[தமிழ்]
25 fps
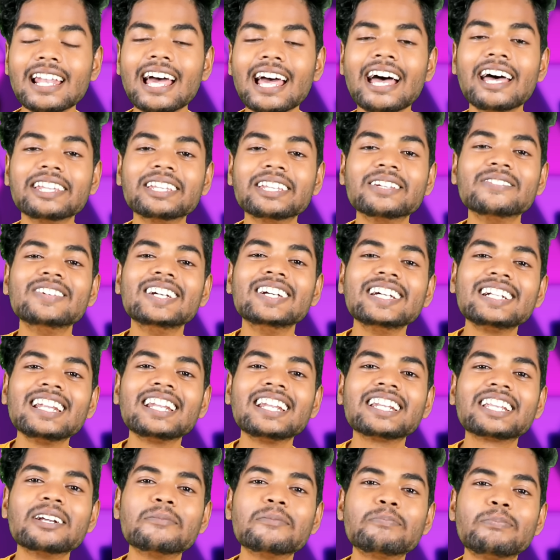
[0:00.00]
இல்ல அந்த
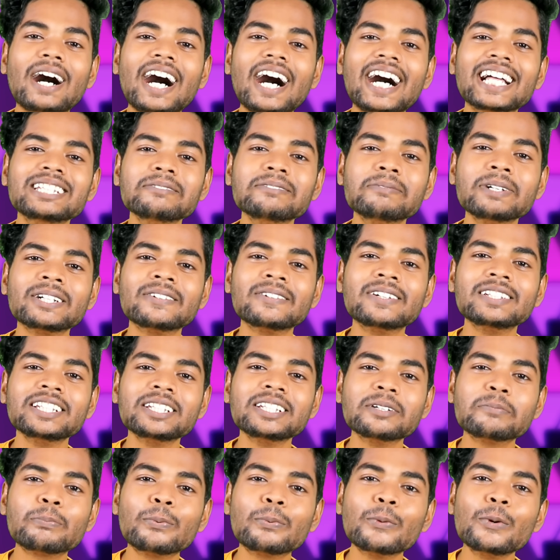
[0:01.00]
வீட்டுல இருக்கிற பாதி பேர்
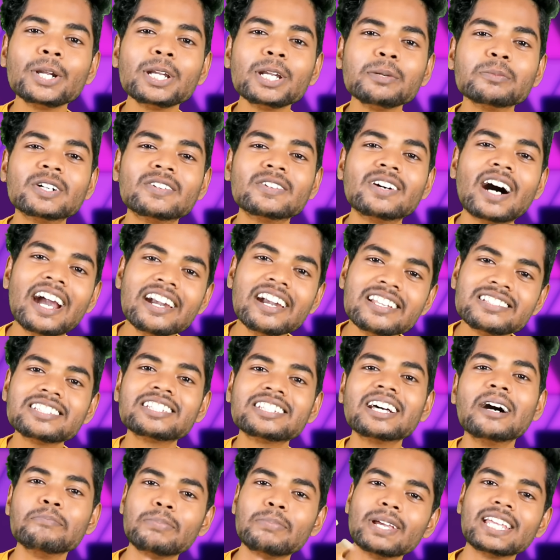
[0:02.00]
வந்து இந்த பூர்ணிமாவை
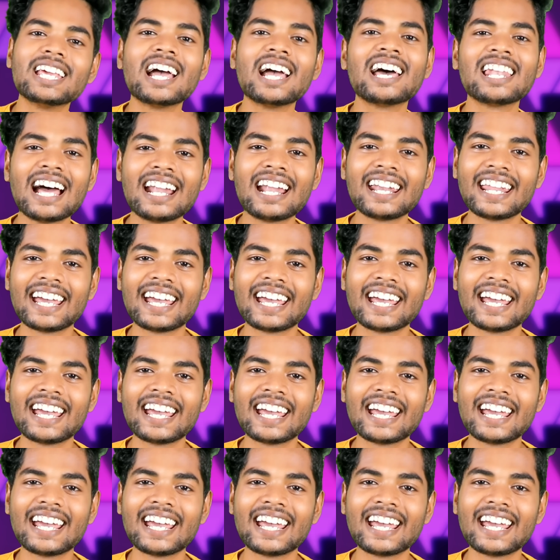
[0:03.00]
அடிச்சுதான் தான் பெரிய ஆள்